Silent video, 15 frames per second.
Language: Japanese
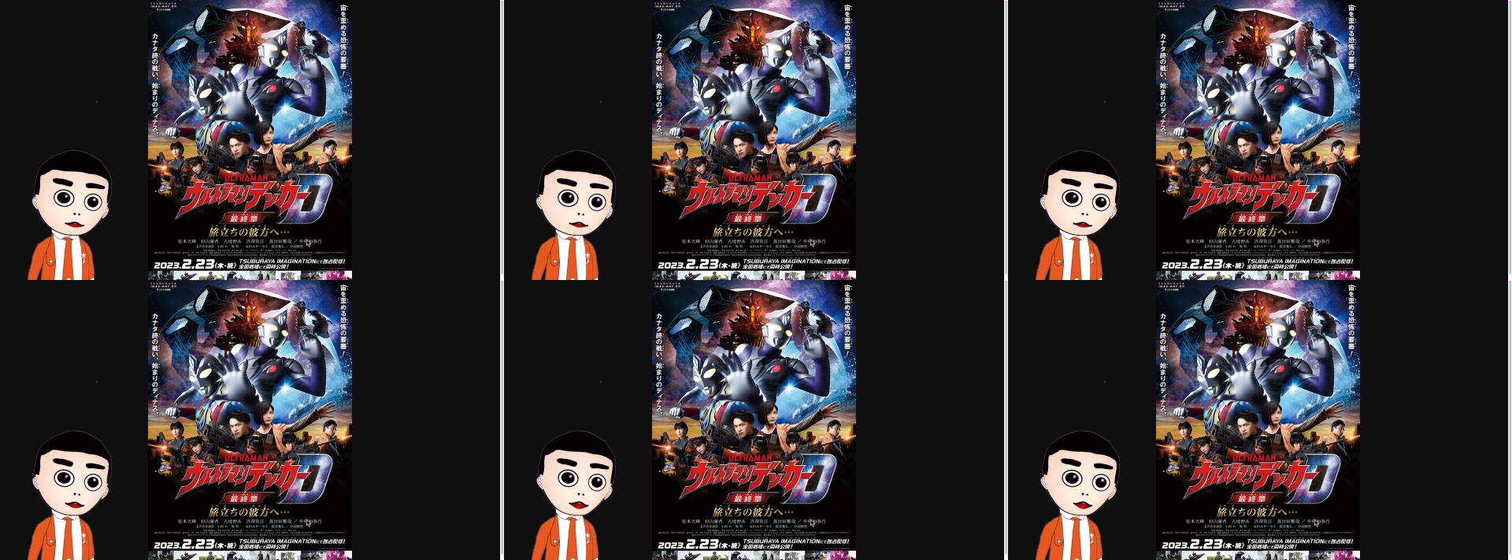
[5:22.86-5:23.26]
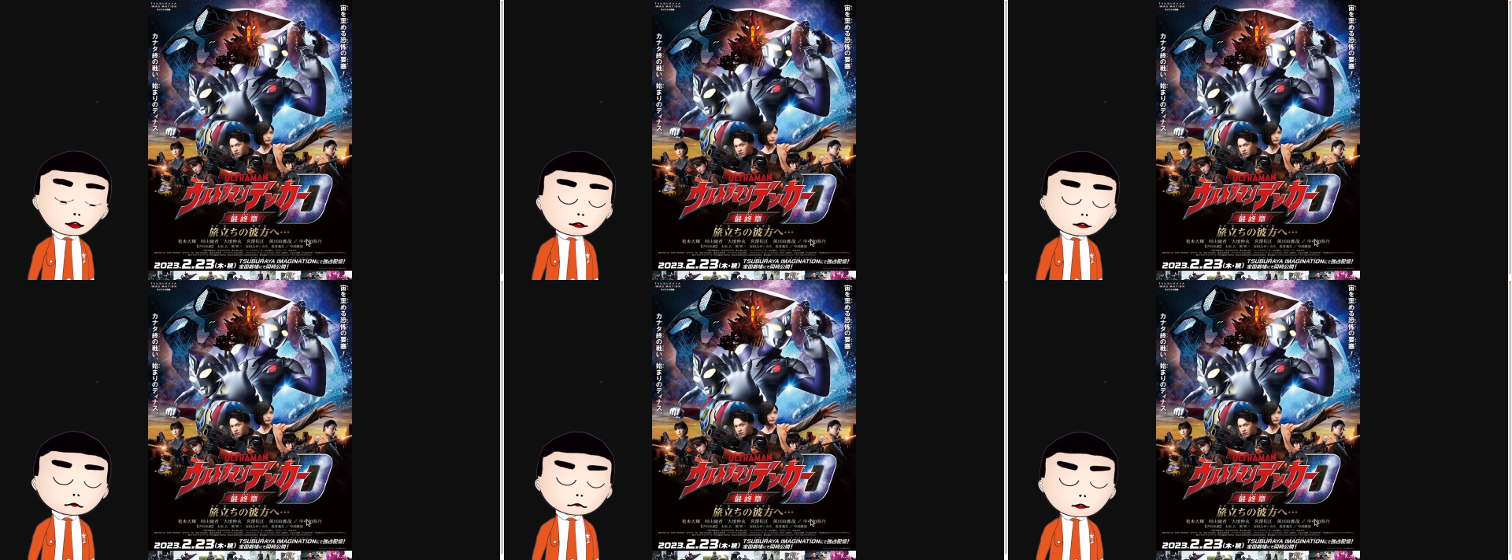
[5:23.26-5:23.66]
始
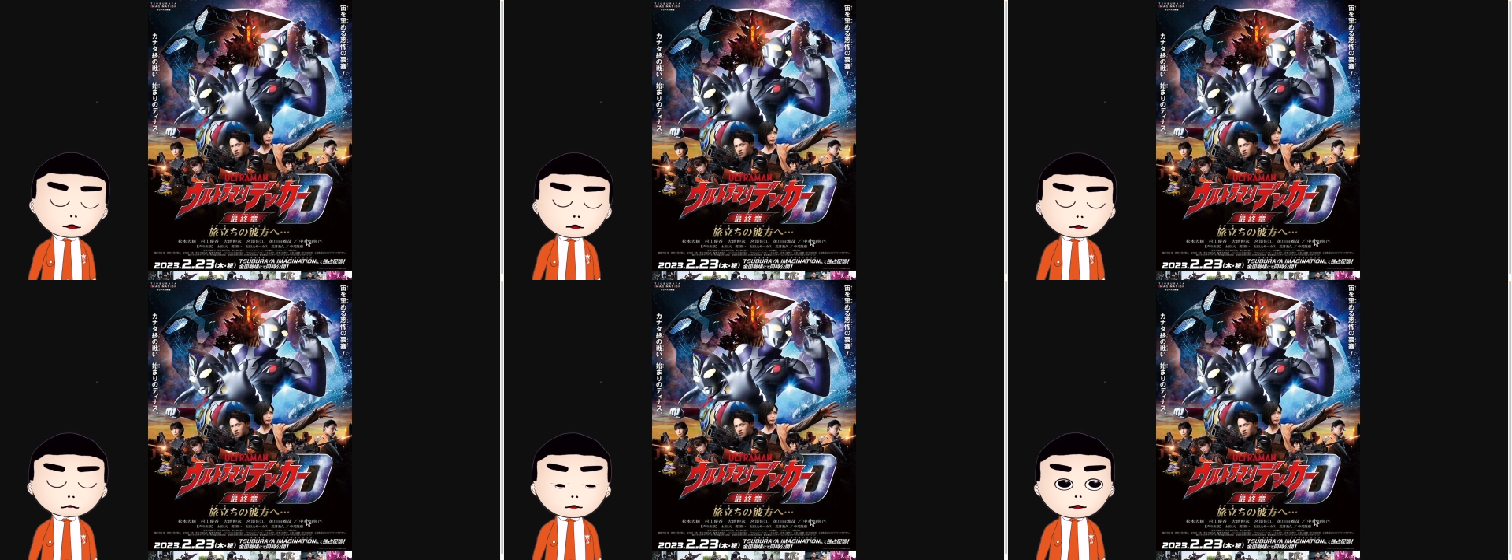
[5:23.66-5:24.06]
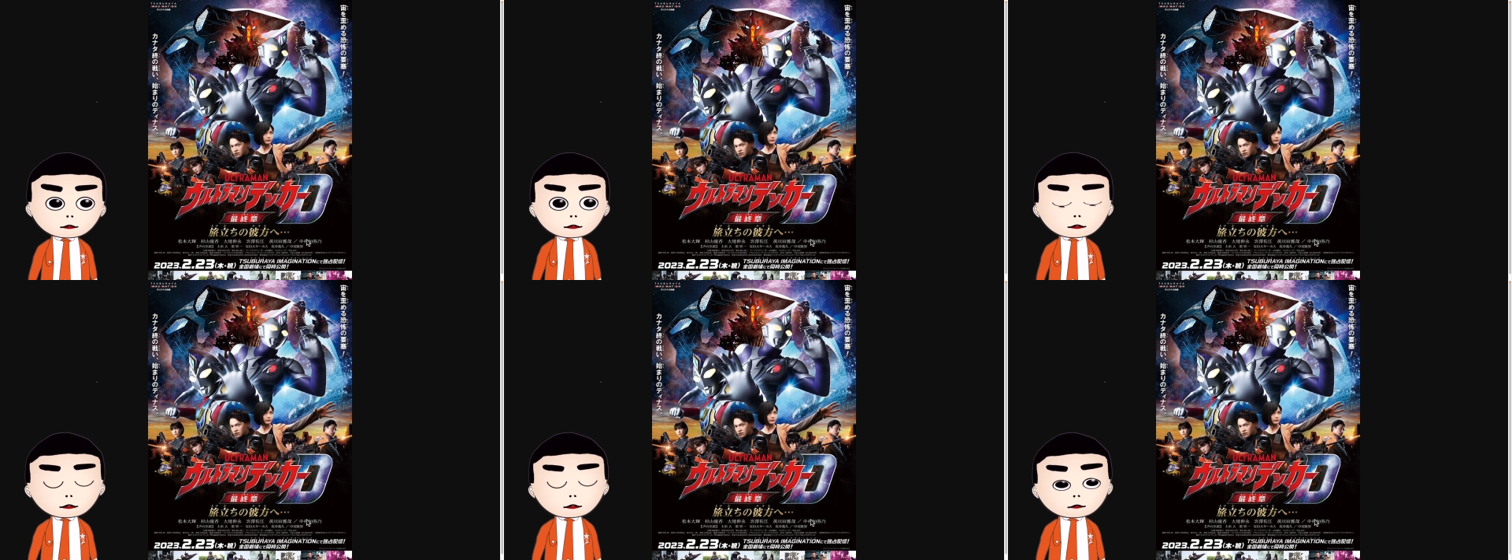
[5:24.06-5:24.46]
まりの
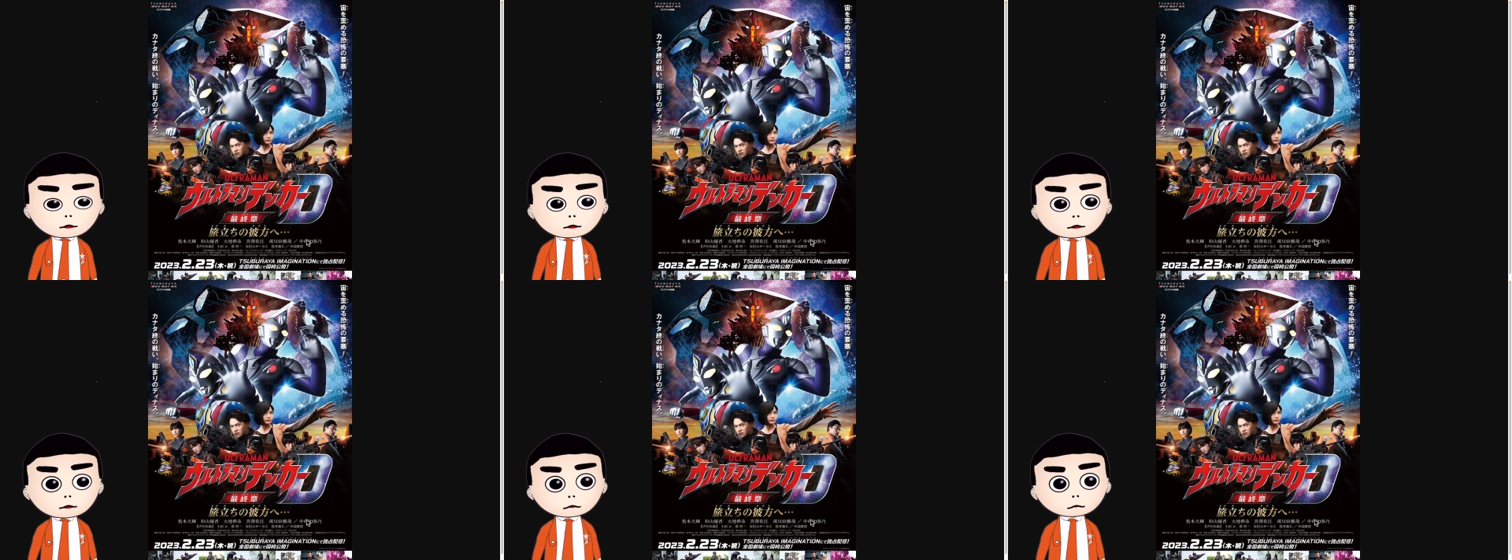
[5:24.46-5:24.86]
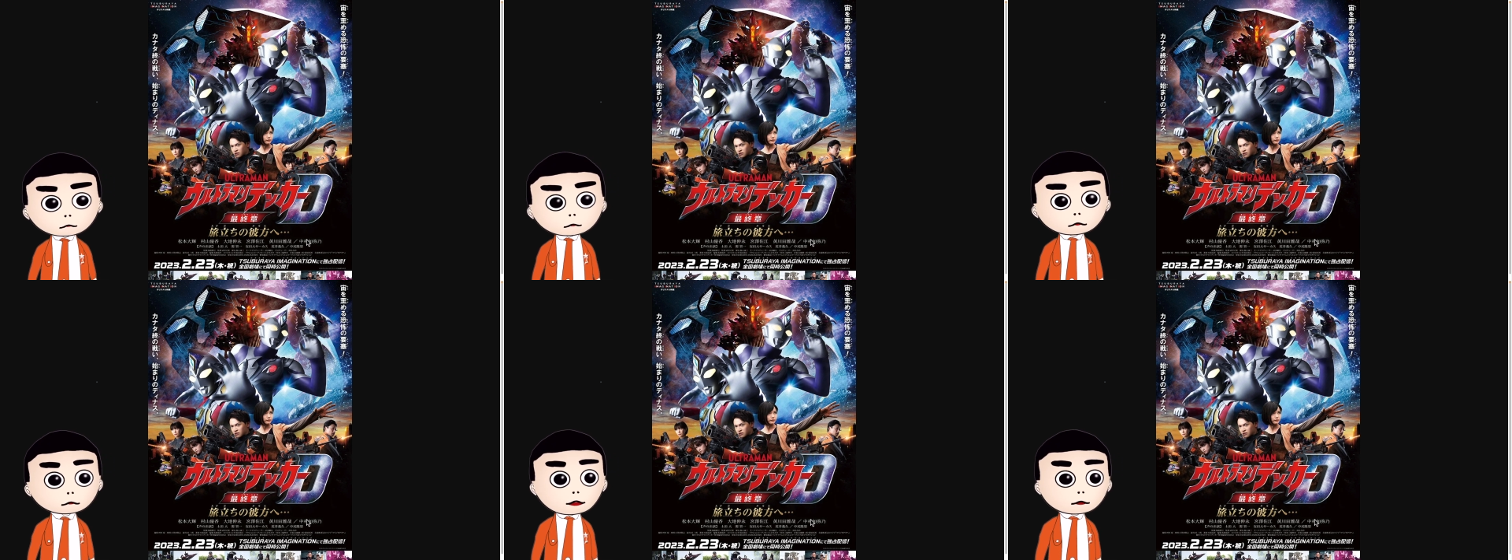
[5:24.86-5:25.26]
ディナスっていうところも
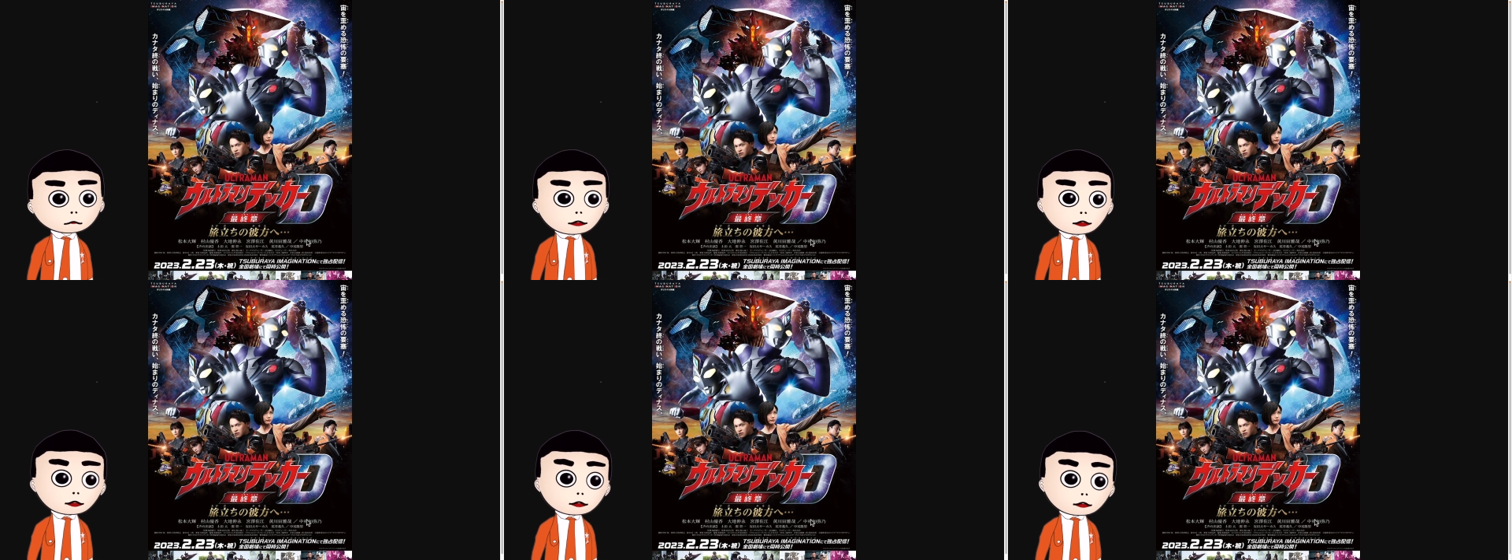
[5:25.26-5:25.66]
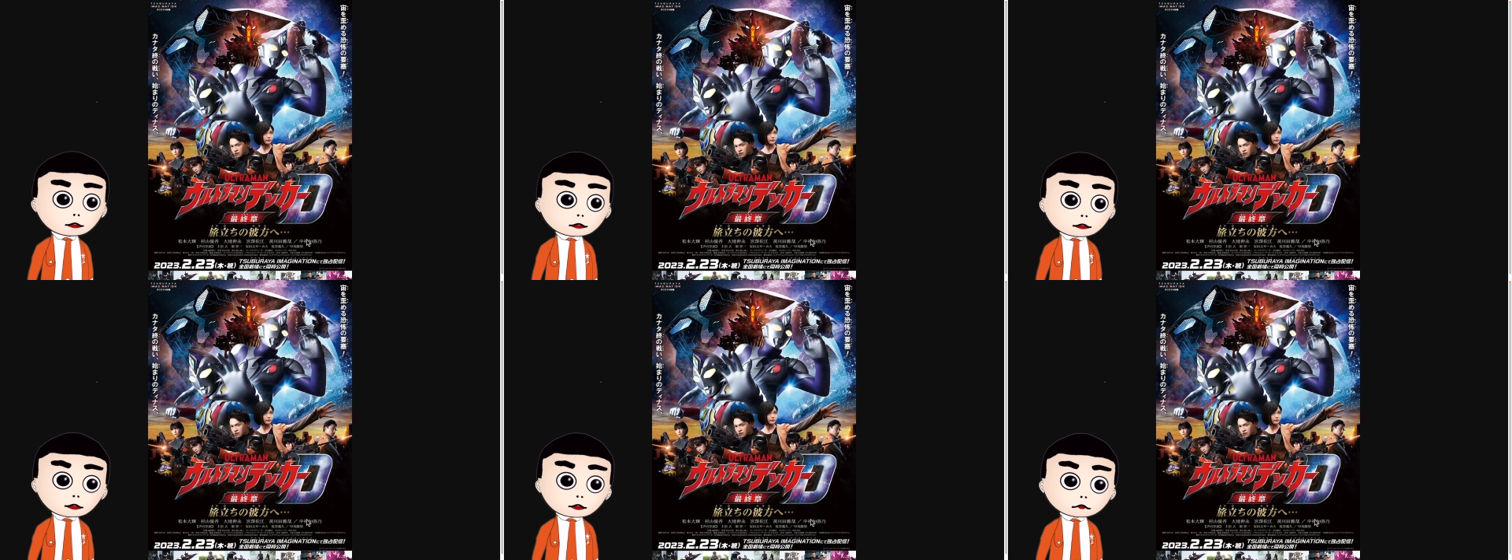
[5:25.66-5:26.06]
またこれ気になって
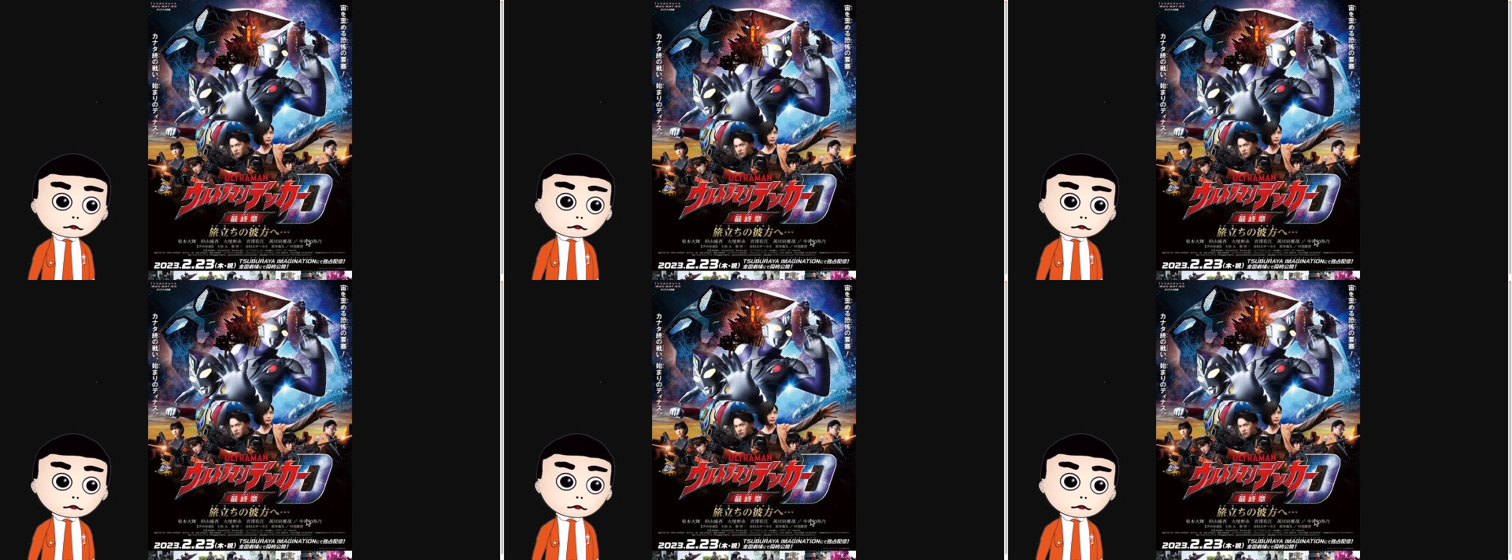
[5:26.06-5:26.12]
て、